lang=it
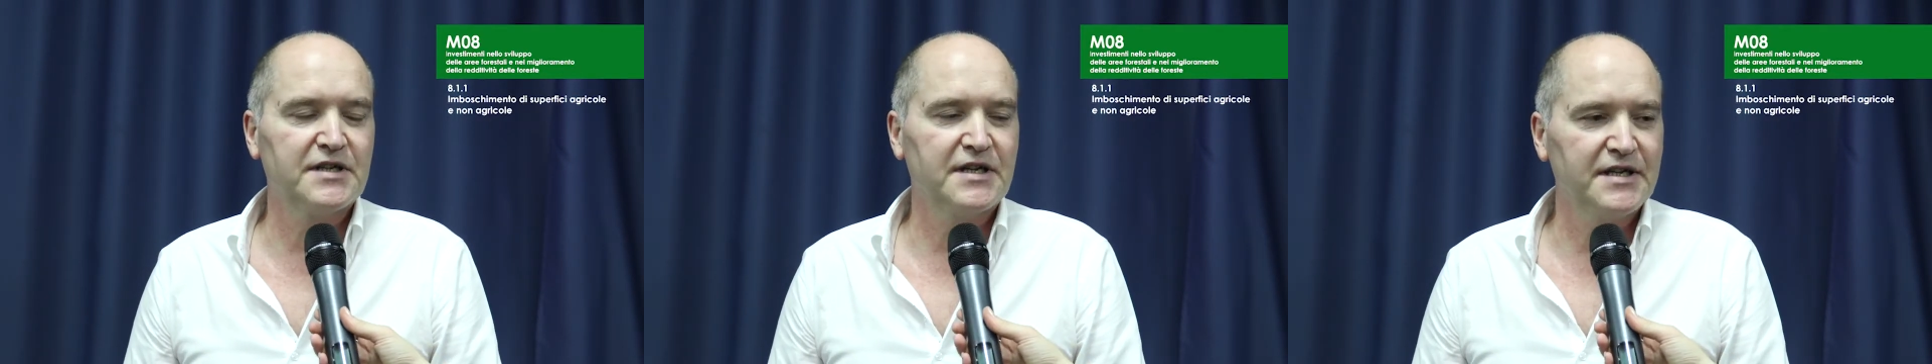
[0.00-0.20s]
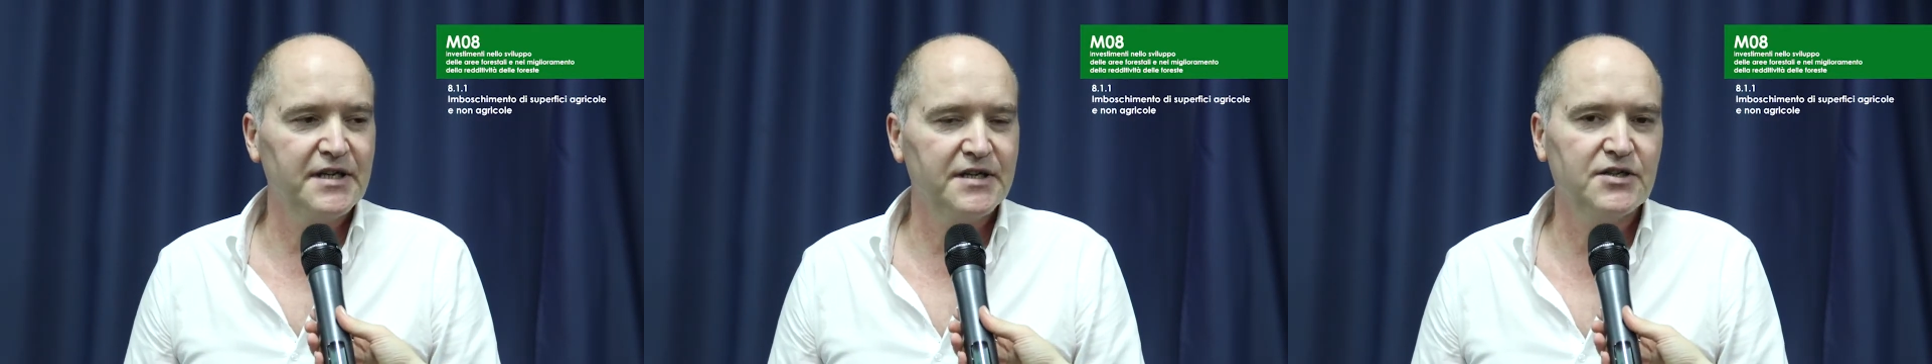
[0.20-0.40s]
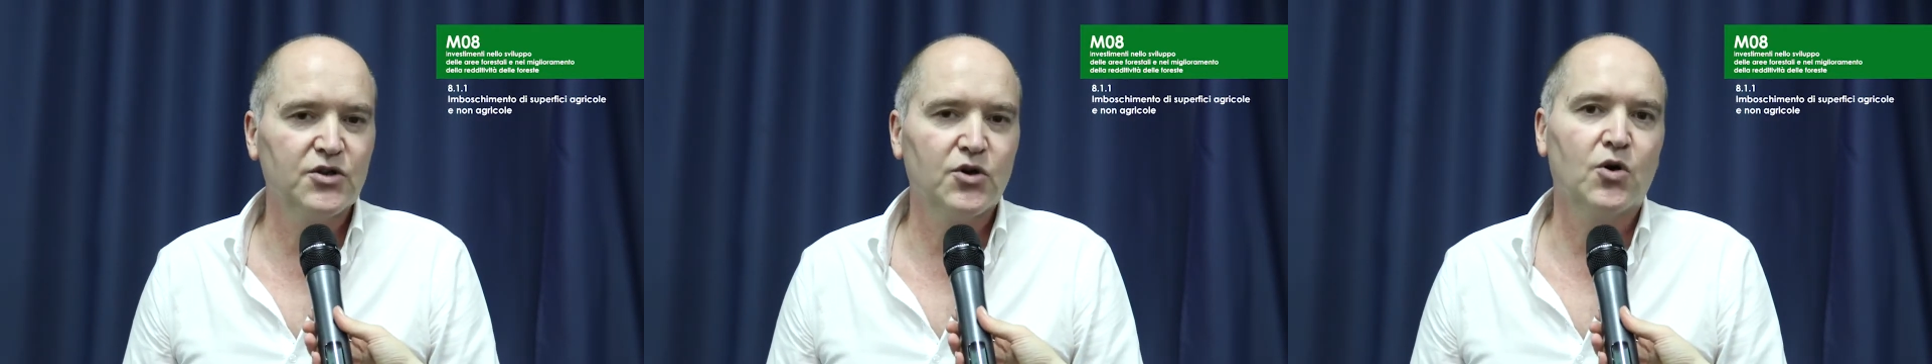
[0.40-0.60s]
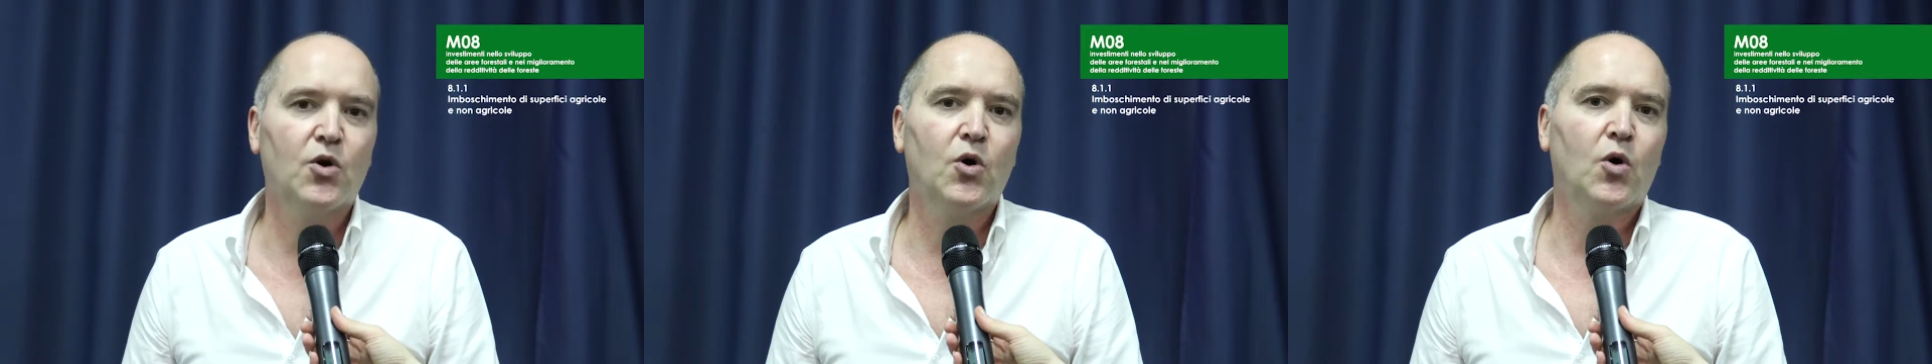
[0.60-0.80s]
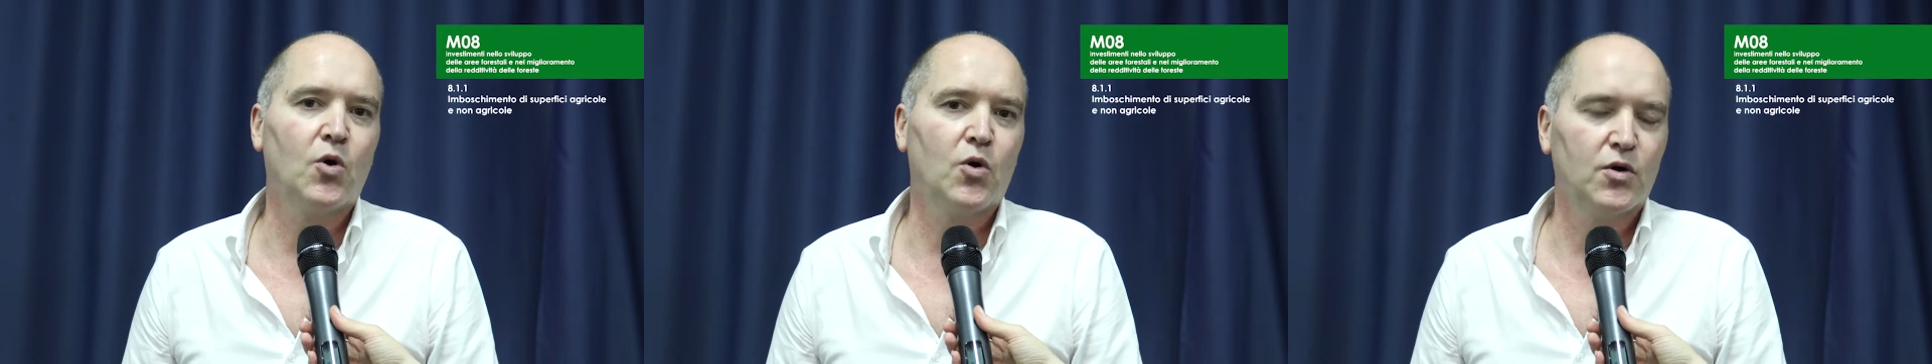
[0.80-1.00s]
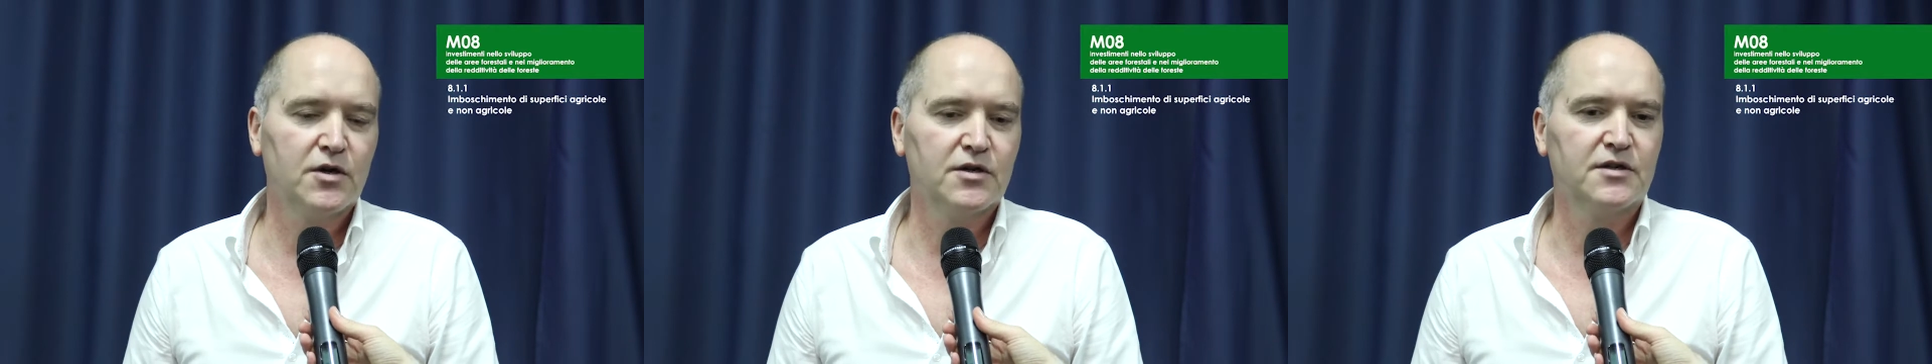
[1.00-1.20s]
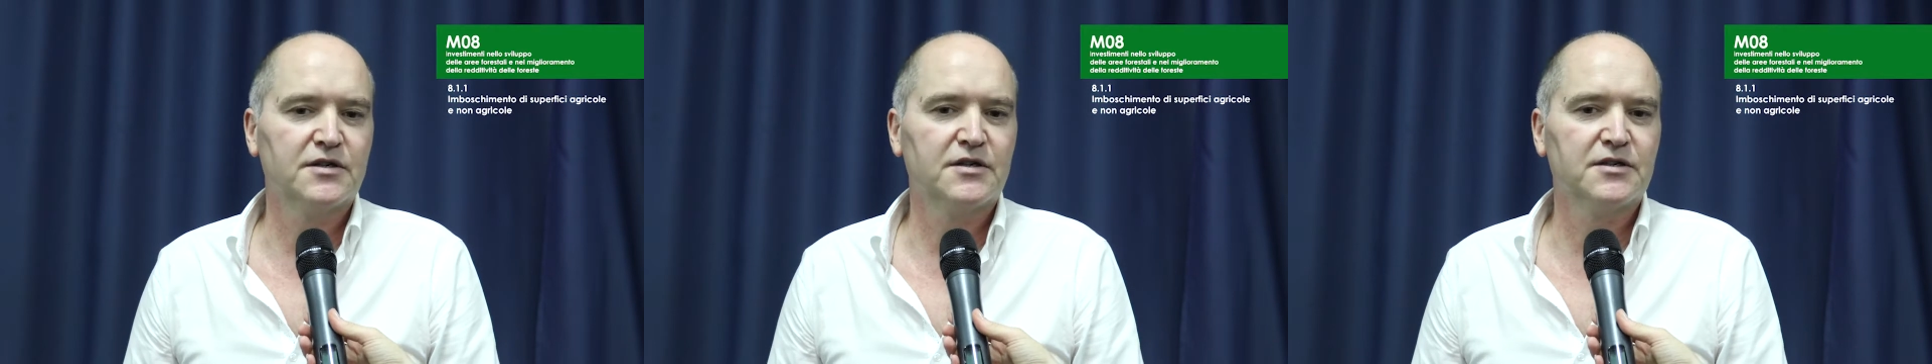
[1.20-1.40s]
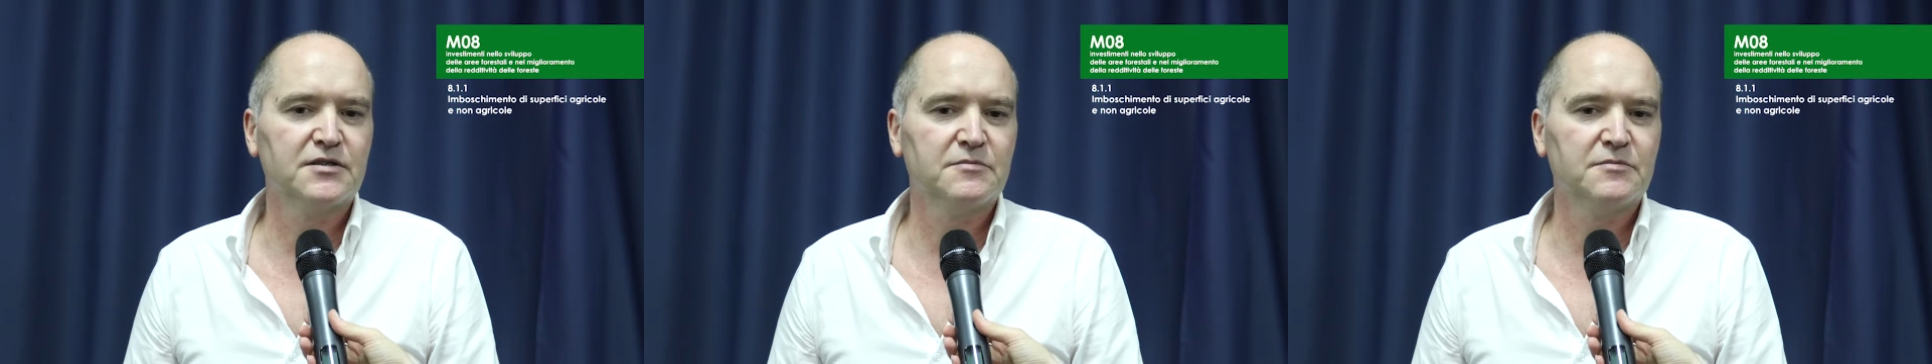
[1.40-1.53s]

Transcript: da legno o eh,